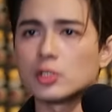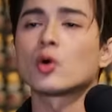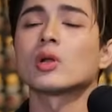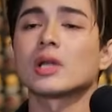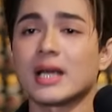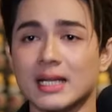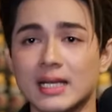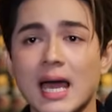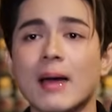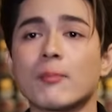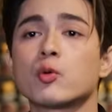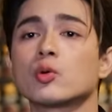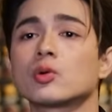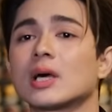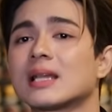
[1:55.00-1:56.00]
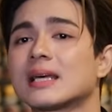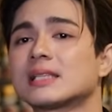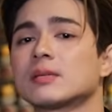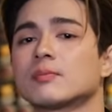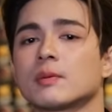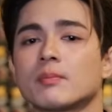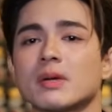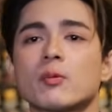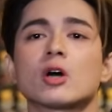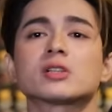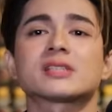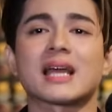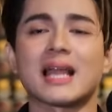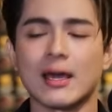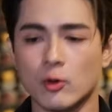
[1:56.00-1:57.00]
ขอโทษแล้วกันหากพูดอะไรที่มันไม่พอ
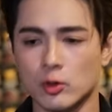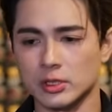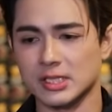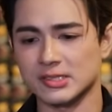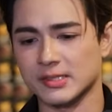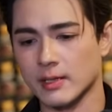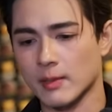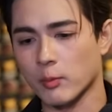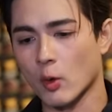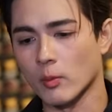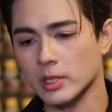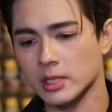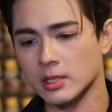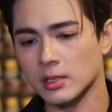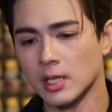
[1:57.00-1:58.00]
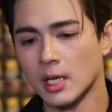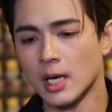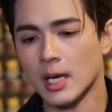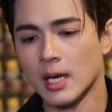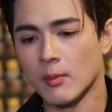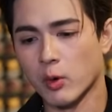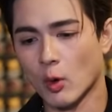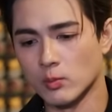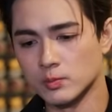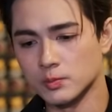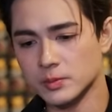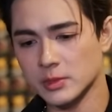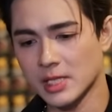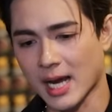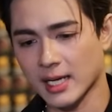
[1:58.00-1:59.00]
ใจหลายคนแต่สำหรับผมคือผม
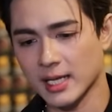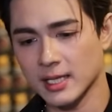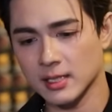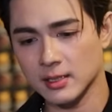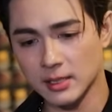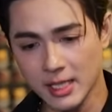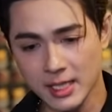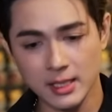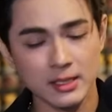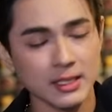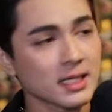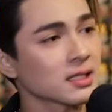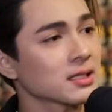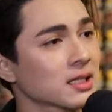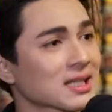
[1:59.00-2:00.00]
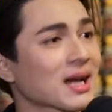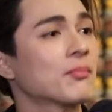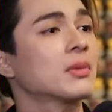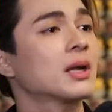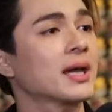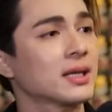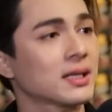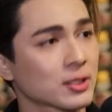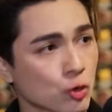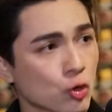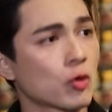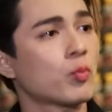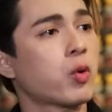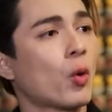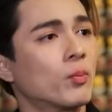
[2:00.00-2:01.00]
อยากได้ได้ได้ได้ทำอะไรในตัว
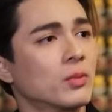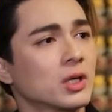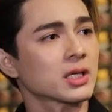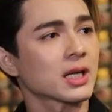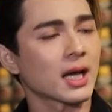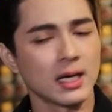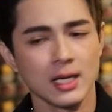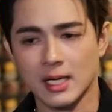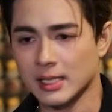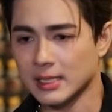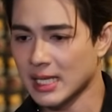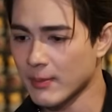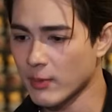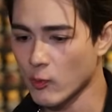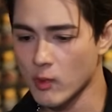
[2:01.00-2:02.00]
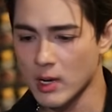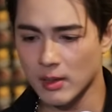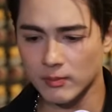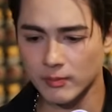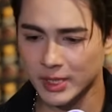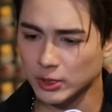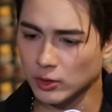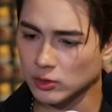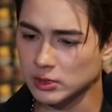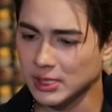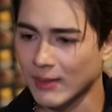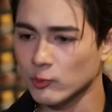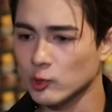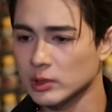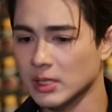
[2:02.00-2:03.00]
ของผมวนะได้แบบว่าไม่ต้อง
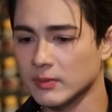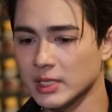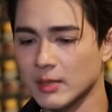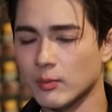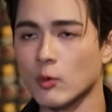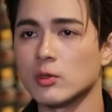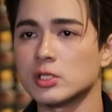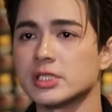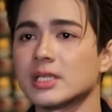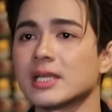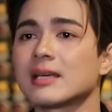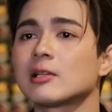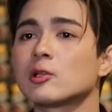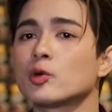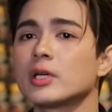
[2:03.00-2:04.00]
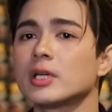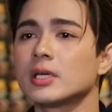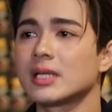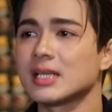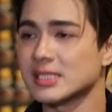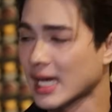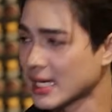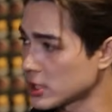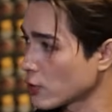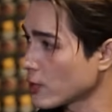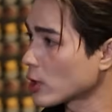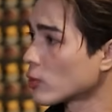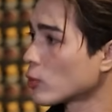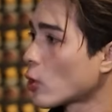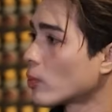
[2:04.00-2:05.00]
ทำโน่นทำนี่ผมก็จะได้ลุยได้ใช้ชีวิ
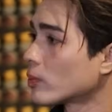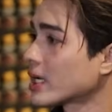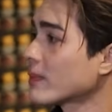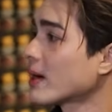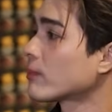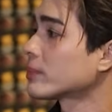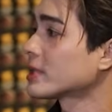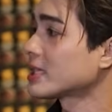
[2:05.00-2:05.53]
ตของผมได้แบบ